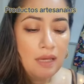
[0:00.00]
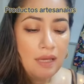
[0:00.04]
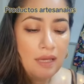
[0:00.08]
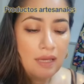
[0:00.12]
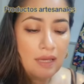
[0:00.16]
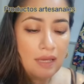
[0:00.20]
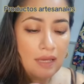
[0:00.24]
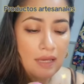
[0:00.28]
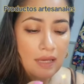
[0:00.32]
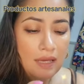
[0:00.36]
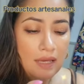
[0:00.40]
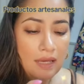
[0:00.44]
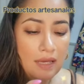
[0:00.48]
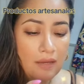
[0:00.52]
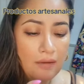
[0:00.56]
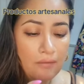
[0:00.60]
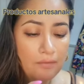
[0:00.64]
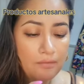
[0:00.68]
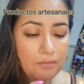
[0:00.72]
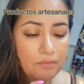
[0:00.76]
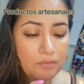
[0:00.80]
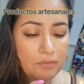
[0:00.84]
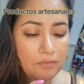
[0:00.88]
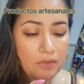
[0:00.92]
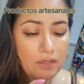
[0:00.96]

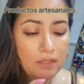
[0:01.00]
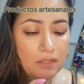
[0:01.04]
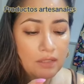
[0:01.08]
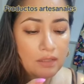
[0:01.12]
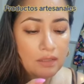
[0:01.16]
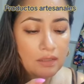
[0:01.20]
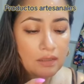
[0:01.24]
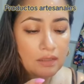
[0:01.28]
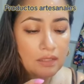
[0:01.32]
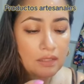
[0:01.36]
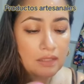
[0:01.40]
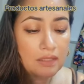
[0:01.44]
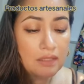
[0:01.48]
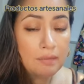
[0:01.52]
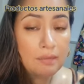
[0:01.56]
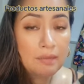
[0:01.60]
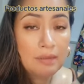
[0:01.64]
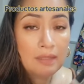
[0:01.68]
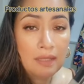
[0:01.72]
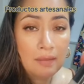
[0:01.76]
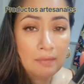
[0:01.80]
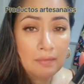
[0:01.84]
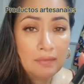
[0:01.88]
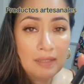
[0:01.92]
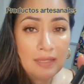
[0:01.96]
Em, tiene
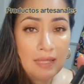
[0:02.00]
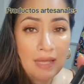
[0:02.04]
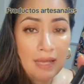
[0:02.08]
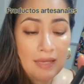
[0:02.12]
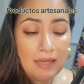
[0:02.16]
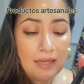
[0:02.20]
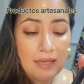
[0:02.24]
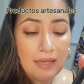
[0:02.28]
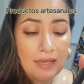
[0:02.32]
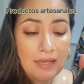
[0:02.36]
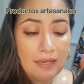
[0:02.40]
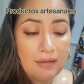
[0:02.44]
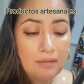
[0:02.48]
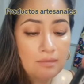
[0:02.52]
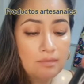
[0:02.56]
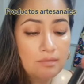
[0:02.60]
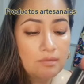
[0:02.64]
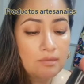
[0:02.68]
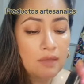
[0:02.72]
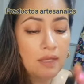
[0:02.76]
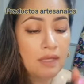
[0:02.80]
vitamina E.